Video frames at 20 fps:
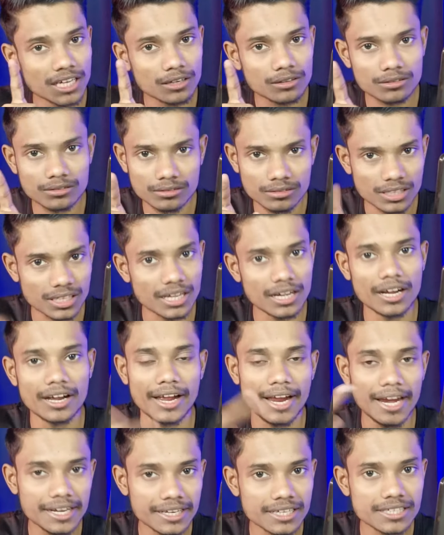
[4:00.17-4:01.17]
बंदा
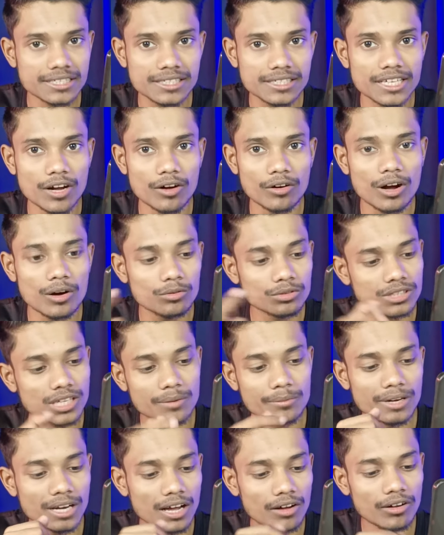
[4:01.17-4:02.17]
एड कैश किया होगा
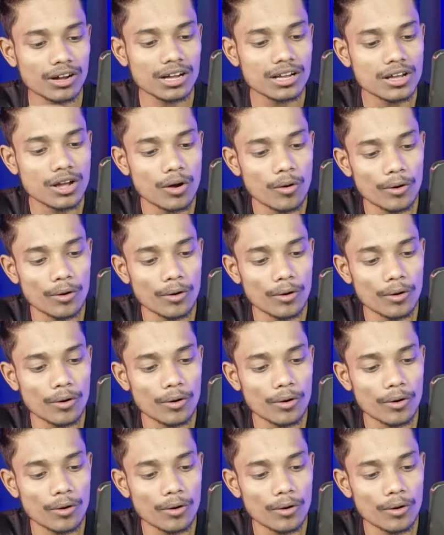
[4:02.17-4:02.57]
उसका मिला होगा